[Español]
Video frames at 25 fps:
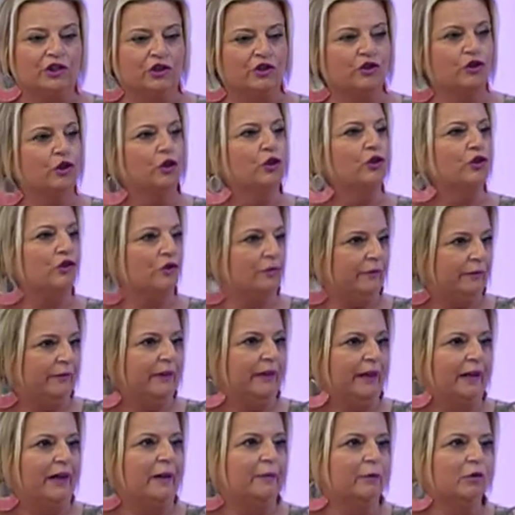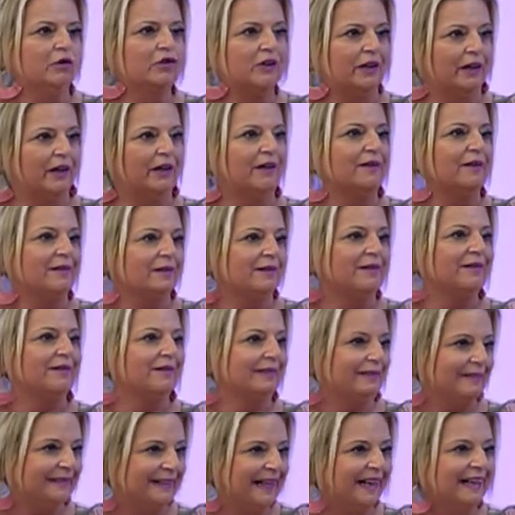eso, digamos que
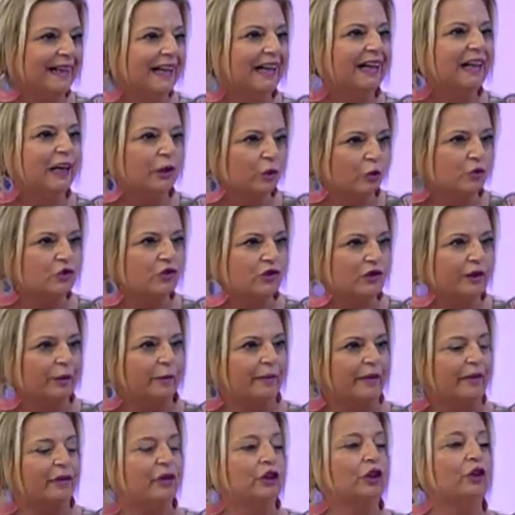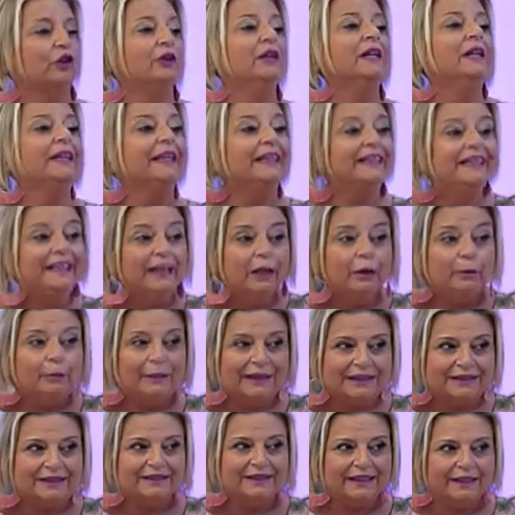tenga la conservación y el
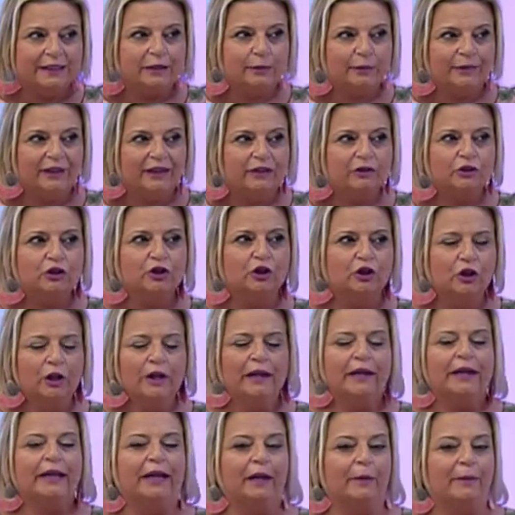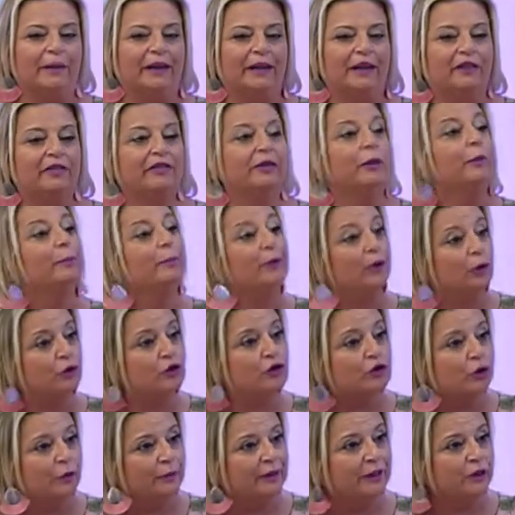mantenimiento que merece. Pero
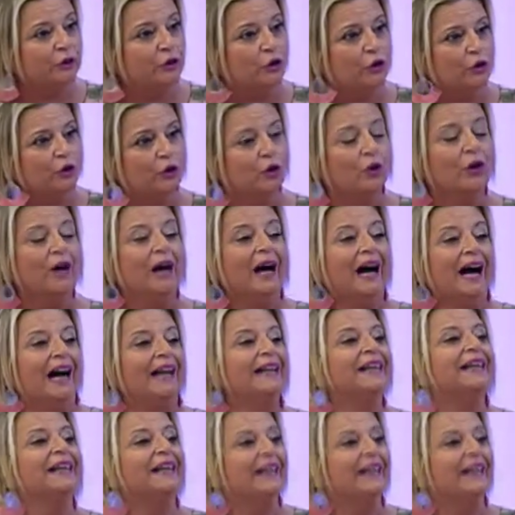sobre todo hay que